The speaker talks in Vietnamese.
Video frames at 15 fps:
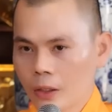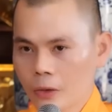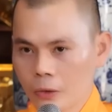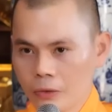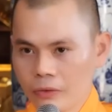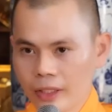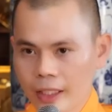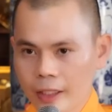Con
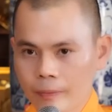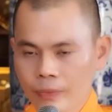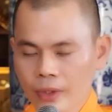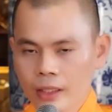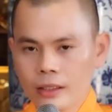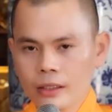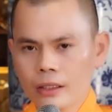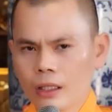cũng vậy,
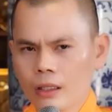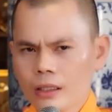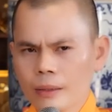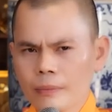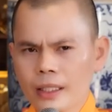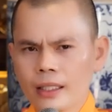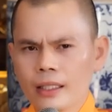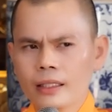trước đó
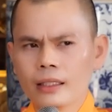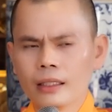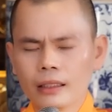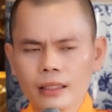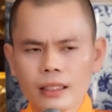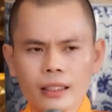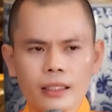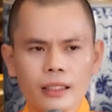thì mình hay
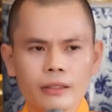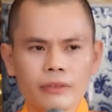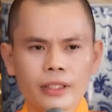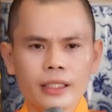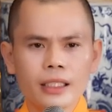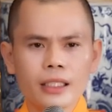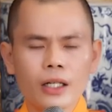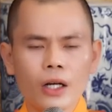hưởng hờ
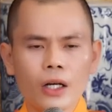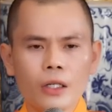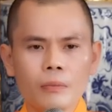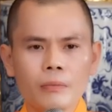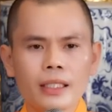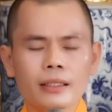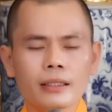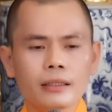với đứa
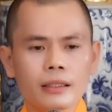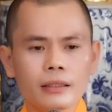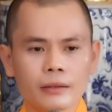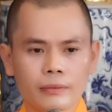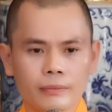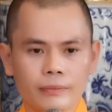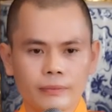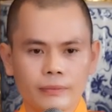con mình
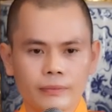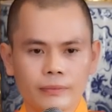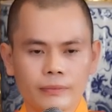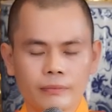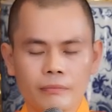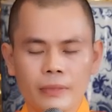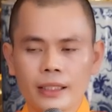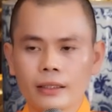thương,
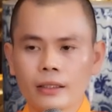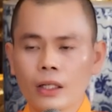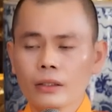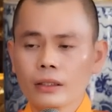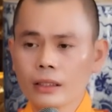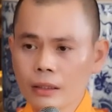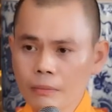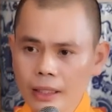
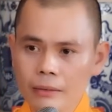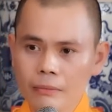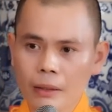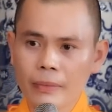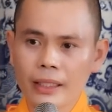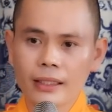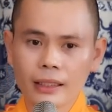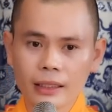nó thương mình
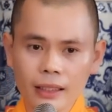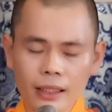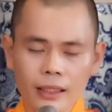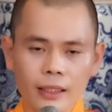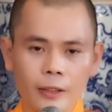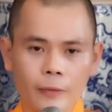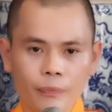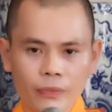mà mình hưởng
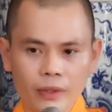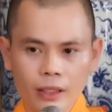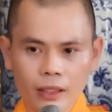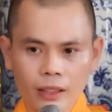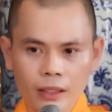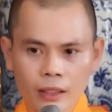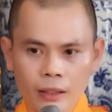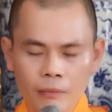hờ.
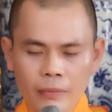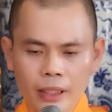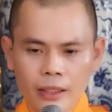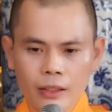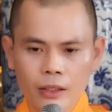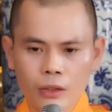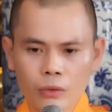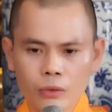
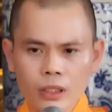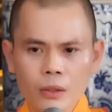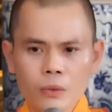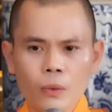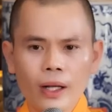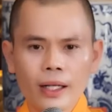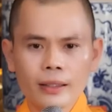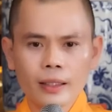Mình cũng
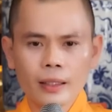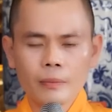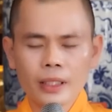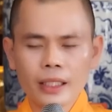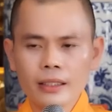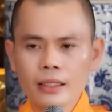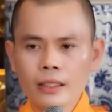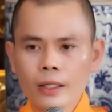không quan tâm
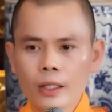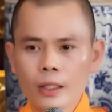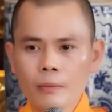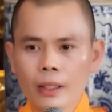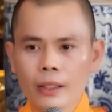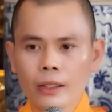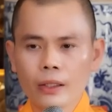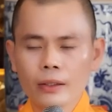đến đứa
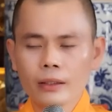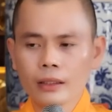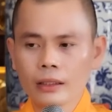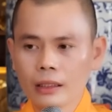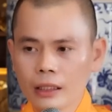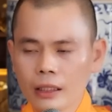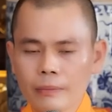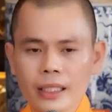con mà nó
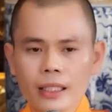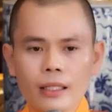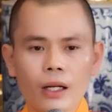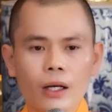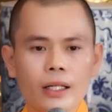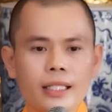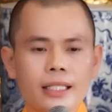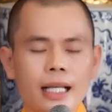tự biết
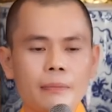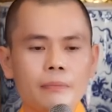lo